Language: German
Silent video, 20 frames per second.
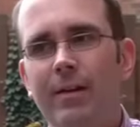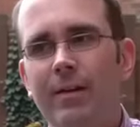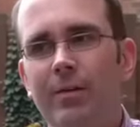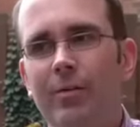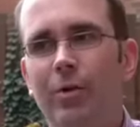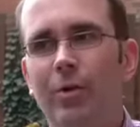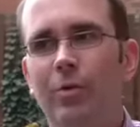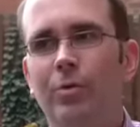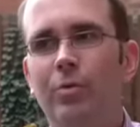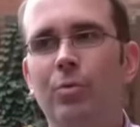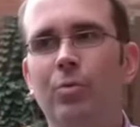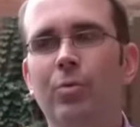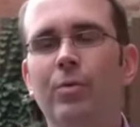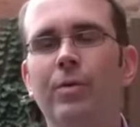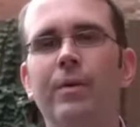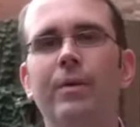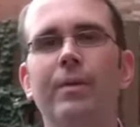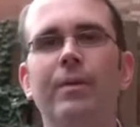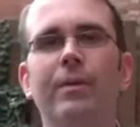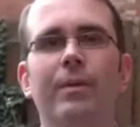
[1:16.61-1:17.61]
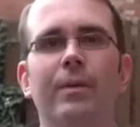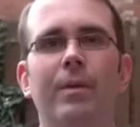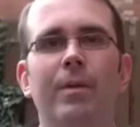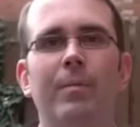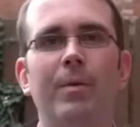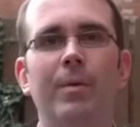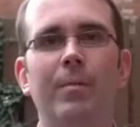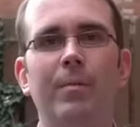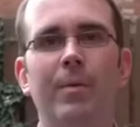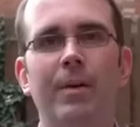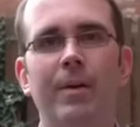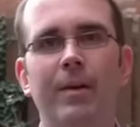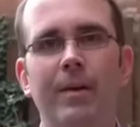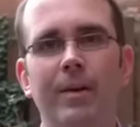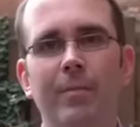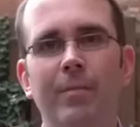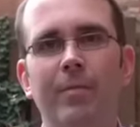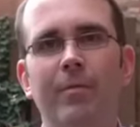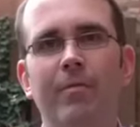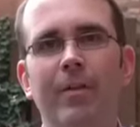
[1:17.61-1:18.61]
dort tun, damit man
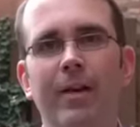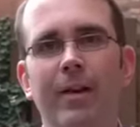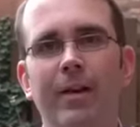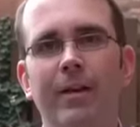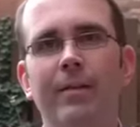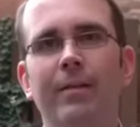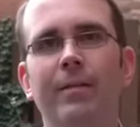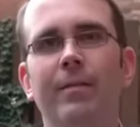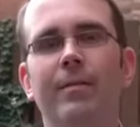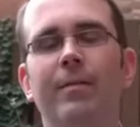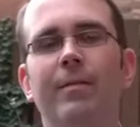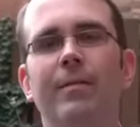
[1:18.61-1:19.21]
eben, wenn